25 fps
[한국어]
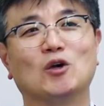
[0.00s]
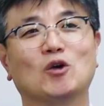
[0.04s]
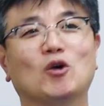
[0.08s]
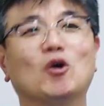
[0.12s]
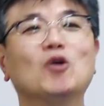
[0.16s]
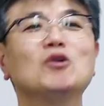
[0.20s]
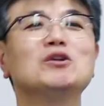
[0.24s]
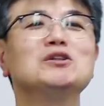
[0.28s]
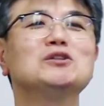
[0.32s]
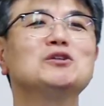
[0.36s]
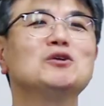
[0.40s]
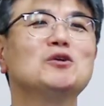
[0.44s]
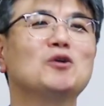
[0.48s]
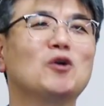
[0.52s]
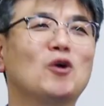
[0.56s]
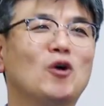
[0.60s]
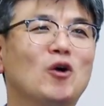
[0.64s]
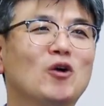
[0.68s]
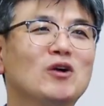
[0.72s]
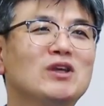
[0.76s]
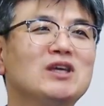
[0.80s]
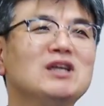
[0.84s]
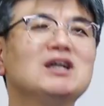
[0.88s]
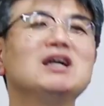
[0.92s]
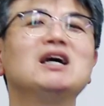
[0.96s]
거기서
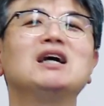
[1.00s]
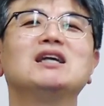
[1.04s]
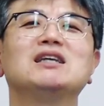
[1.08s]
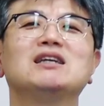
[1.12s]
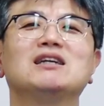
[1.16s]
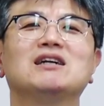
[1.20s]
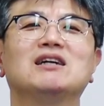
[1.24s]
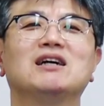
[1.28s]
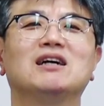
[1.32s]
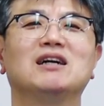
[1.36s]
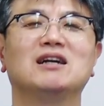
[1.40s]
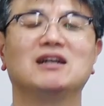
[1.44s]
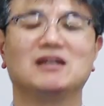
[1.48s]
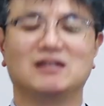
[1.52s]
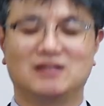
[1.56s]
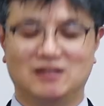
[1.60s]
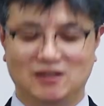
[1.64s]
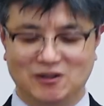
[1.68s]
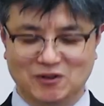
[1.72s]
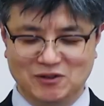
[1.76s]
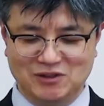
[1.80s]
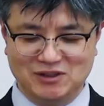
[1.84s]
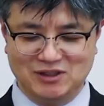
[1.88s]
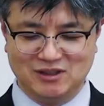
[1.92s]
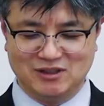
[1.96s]
거기가 아닌가
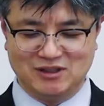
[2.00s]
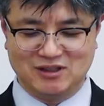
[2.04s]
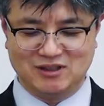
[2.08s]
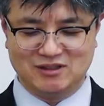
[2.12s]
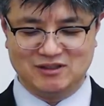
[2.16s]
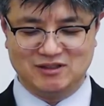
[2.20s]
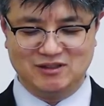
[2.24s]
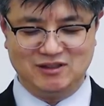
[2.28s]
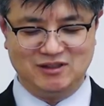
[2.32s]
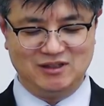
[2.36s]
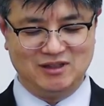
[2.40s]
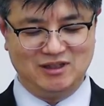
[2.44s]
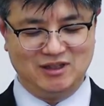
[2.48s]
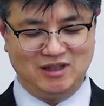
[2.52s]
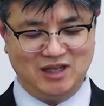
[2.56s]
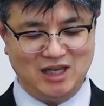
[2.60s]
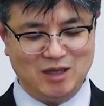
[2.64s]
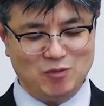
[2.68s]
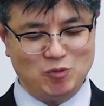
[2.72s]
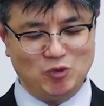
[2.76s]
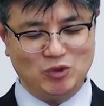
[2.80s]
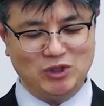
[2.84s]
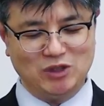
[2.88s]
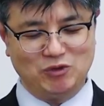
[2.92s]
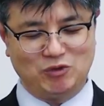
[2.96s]
이런 생각을
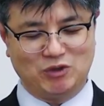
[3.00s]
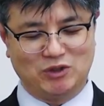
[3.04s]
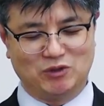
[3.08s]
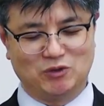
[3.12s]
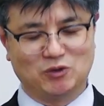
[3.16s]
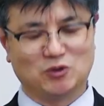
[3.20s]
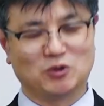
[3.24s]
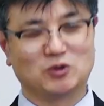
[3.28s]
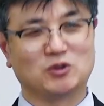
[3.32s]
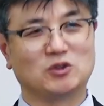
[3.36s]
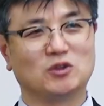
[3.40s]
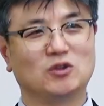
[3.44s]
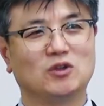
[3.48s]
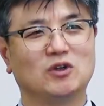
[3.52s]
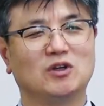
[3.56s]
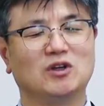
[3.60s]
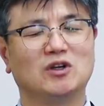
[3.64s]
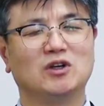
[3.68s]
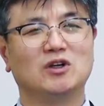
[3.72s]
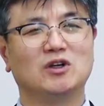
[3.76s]
해보게 되는 거죠.